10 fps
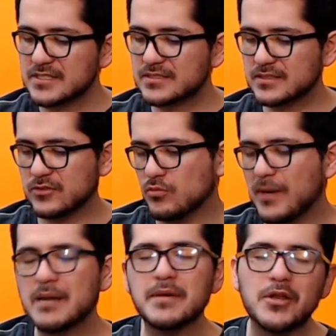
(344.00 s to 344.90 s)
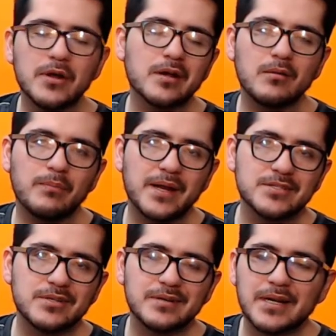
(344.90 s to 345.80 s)
ese es un mal menor en
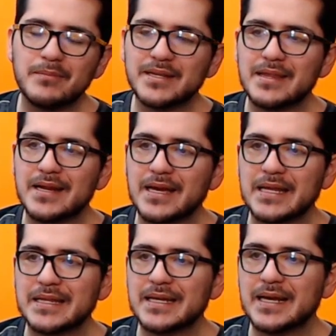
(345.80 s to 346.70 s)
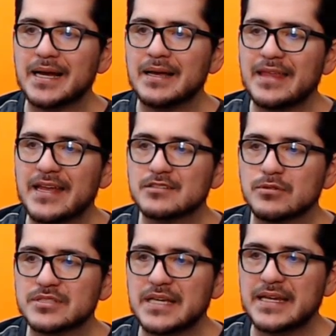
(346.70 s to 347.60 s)
comparación realmente de la crítica de la
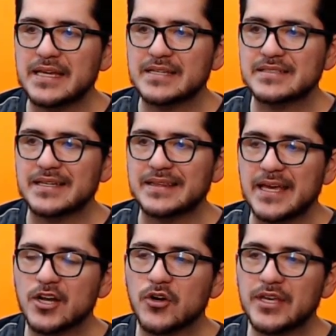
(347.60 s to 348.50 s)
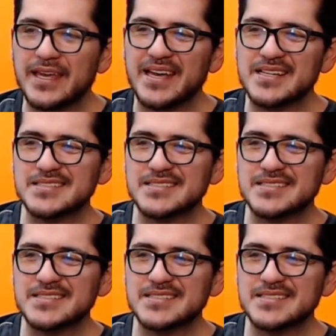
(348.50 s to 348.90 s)
Xbox Series que tengo y